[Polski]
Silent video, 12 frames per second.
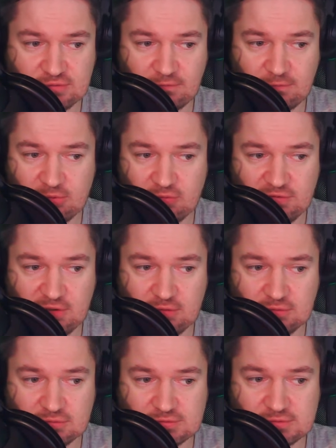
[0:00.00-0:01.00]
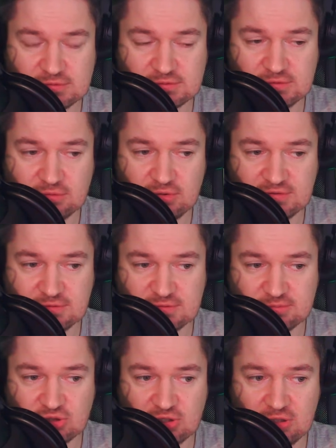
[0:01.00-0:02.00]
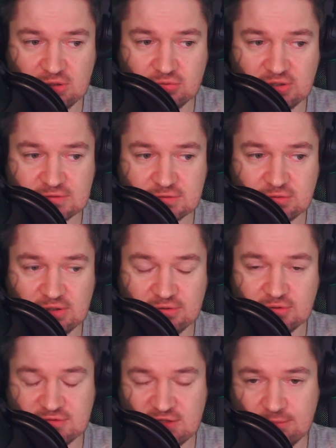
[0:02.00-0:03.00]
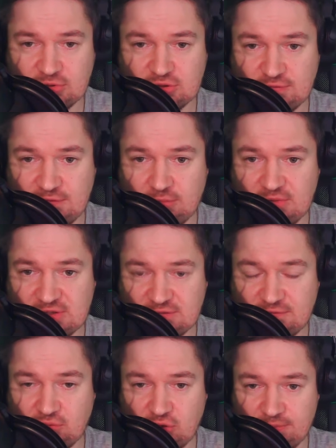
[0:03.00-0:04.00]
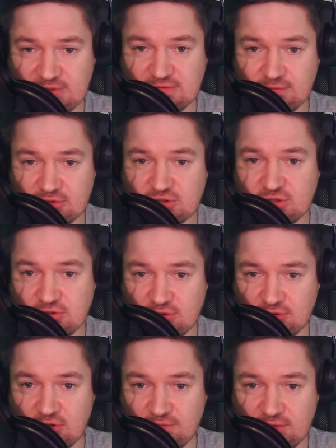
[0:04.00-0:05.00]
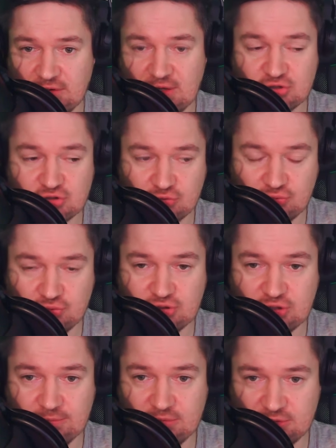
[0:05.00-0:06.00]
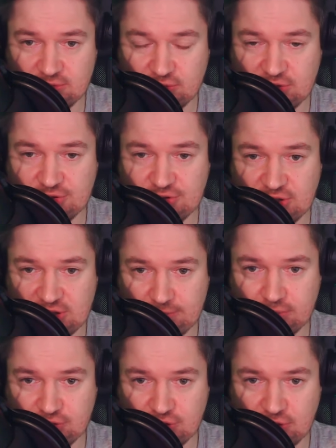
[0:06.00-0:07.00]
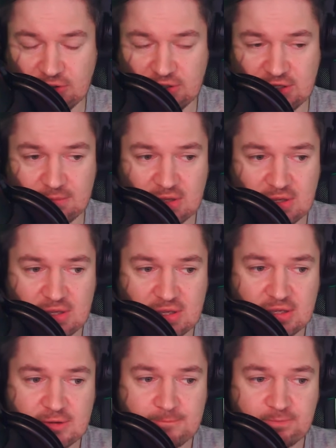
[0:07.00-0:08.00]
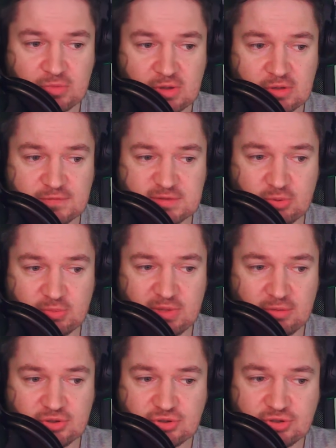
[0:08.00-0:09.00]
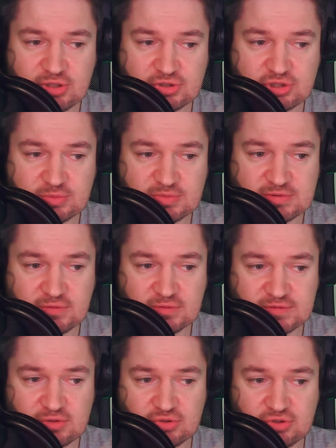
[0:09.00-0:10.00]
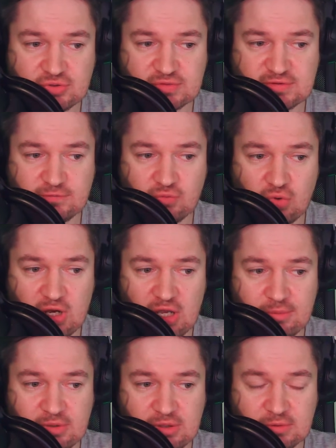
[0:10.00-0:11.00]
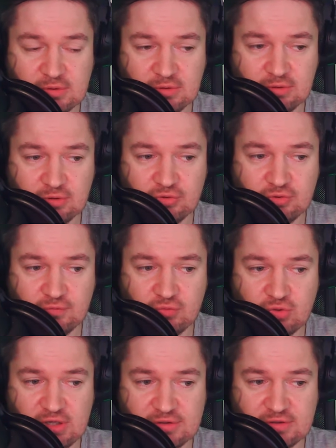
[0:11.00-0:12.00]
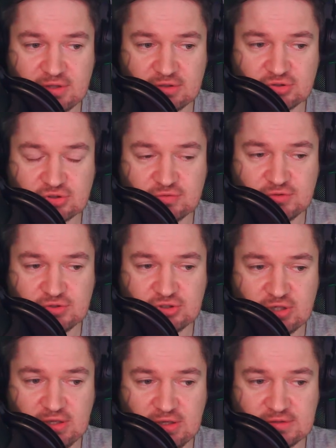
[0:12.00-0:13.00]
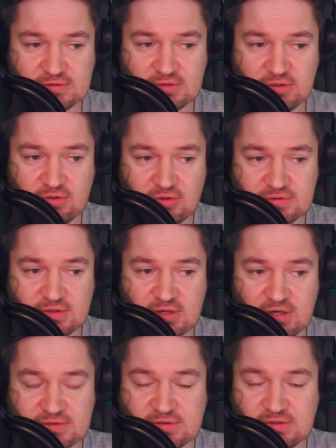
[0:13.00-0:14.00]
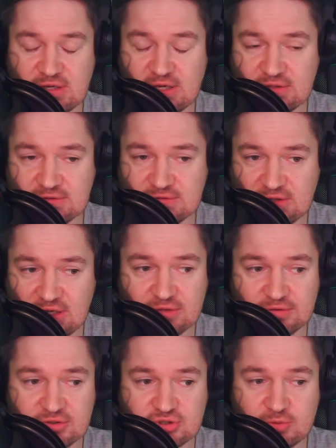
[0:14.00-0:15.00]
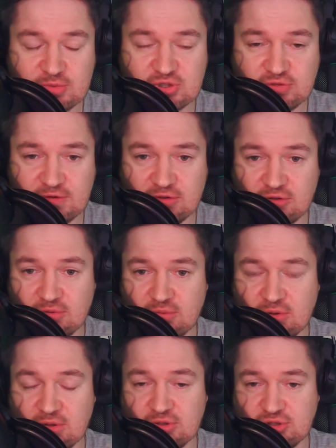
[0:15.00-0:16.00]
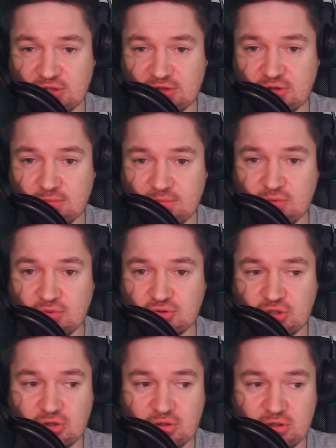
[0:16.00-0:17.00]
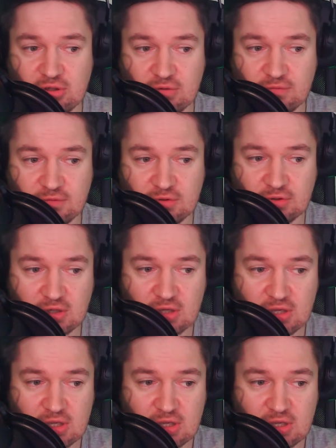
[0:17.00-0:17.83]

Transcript: w porównaniu z sytuacją sprzed kilkunastu lat. Dostępność wielu miejsc w Europie, zwłaszcza środkowej, aż kusi, aby udać się tam pociągiem. Wspomniałeś o naszym związaniu się z Włochami. E, od dwóch lat tak rzeczywiście jest i to jest kraj z, z gigantyczną i świetną e, siatką połączeń kolejowych,